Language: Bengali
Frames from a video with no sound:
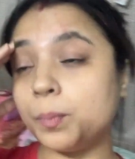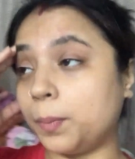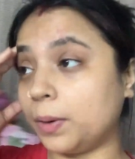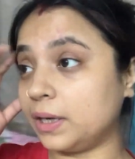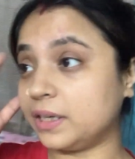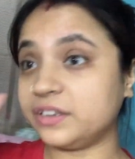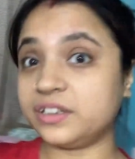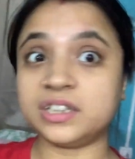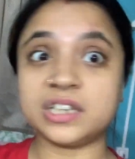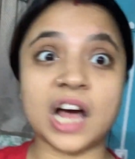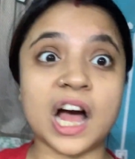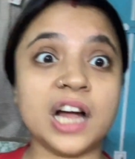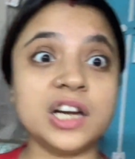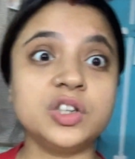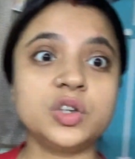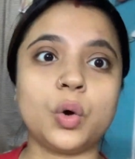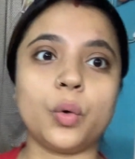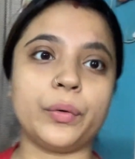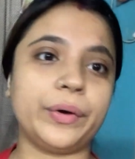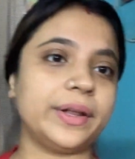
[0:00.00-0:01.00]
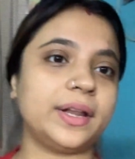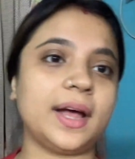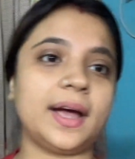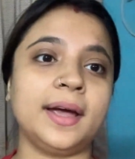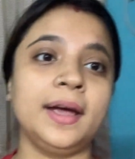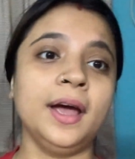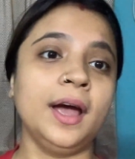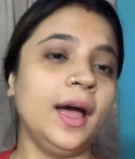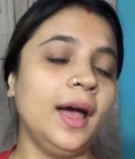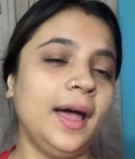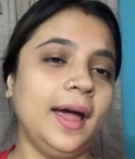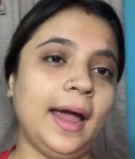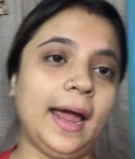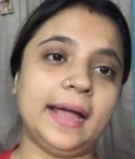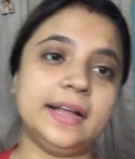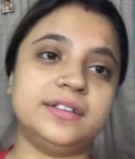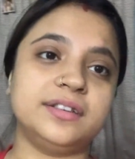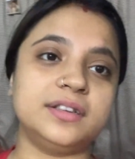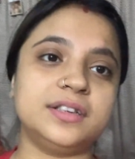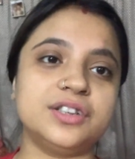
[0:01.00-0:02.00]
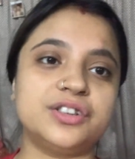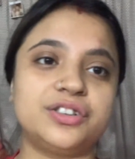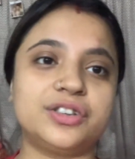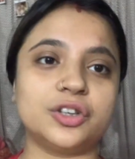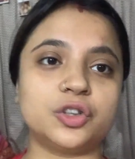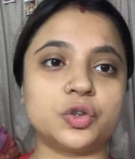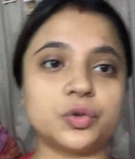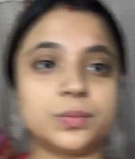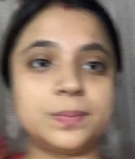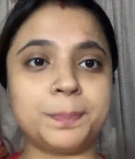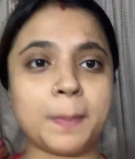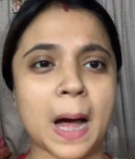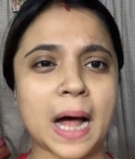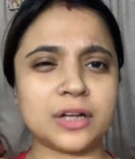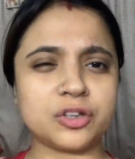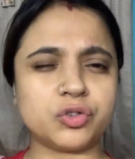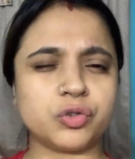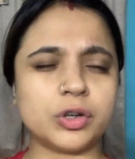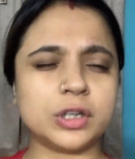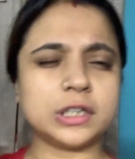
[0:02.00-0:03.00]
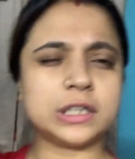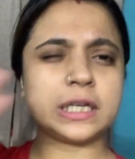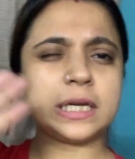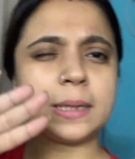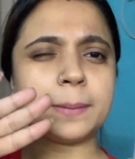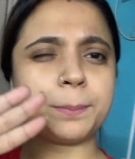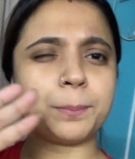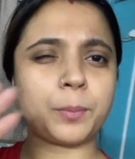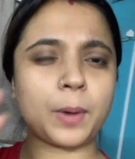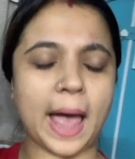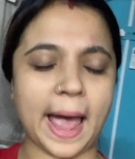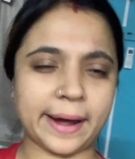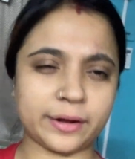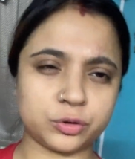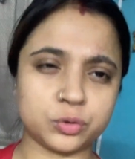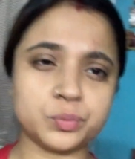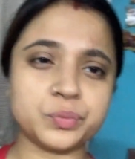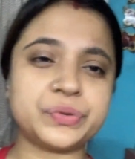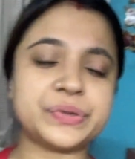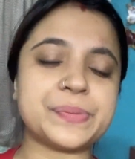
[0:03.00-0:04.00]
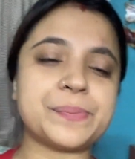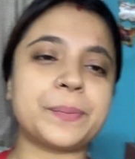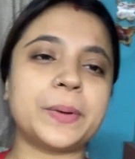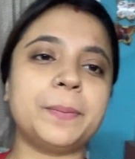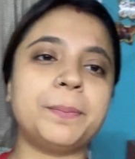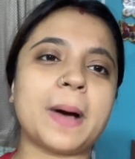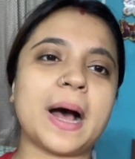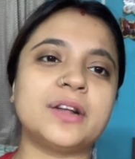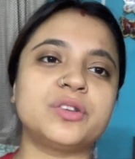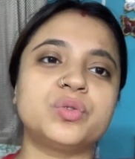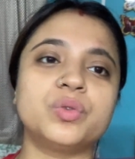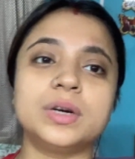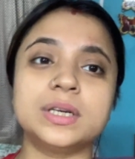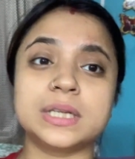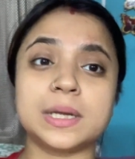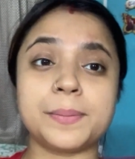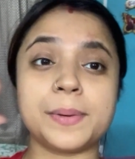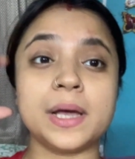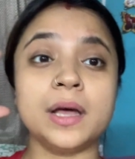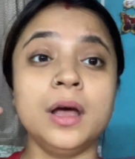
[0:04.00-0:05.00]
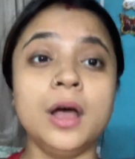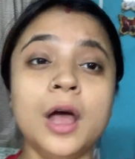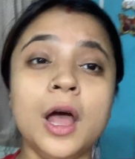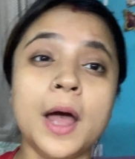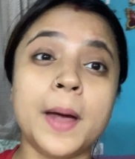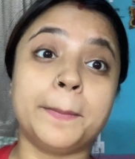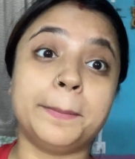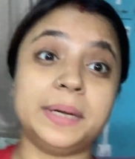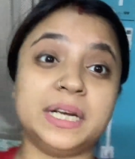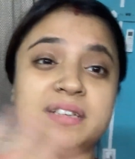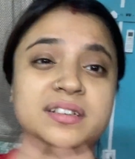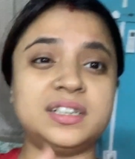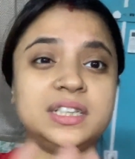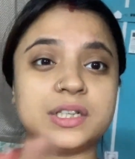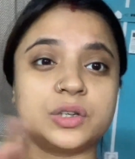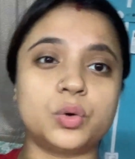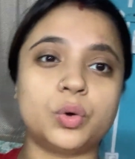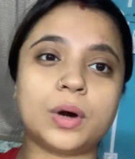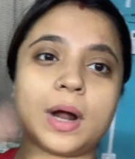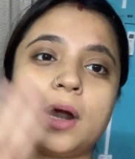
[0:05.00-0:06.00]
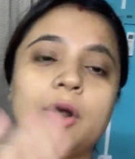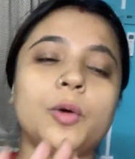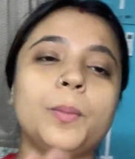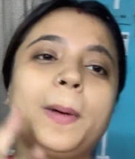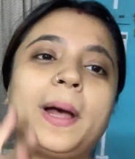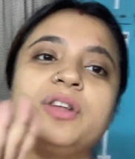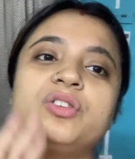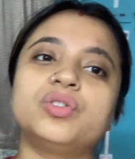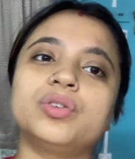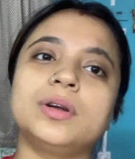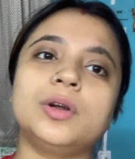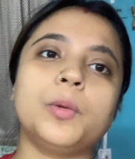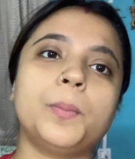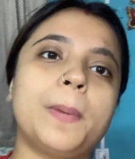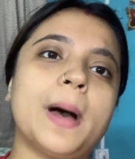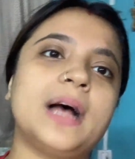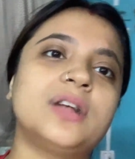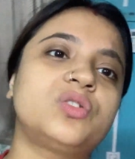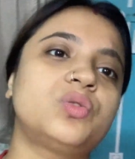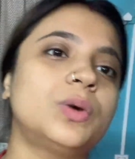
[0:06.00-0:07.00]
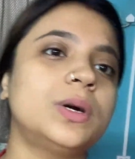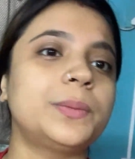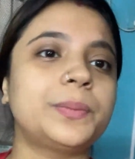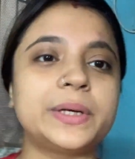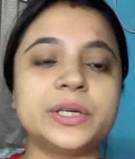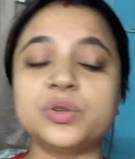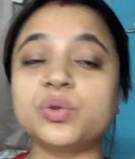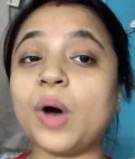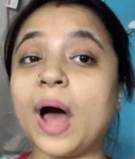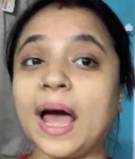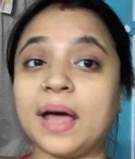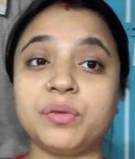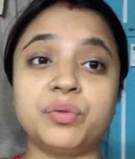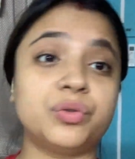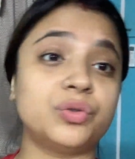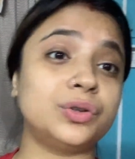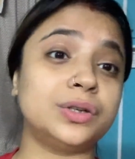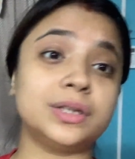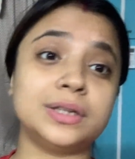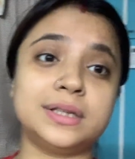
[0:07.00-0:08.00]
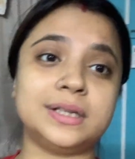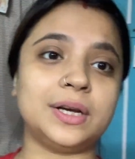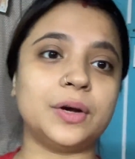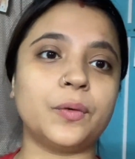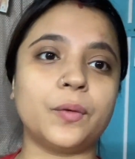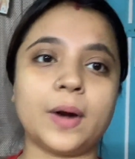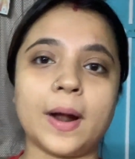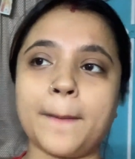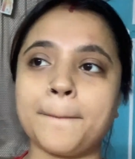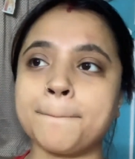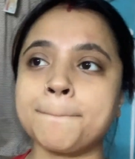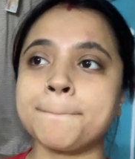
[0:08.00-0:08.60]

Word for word: পরিশান করে দেয় এই জিনিসটা তো পাসওয়ার্ড দিলে একদম সিম্পল পাসওয়ার্ড দেবে বেশি ঘুরানো প্যাচুয়ানো পাসওয়ার্ড কিন্তু আইফোনের দিও না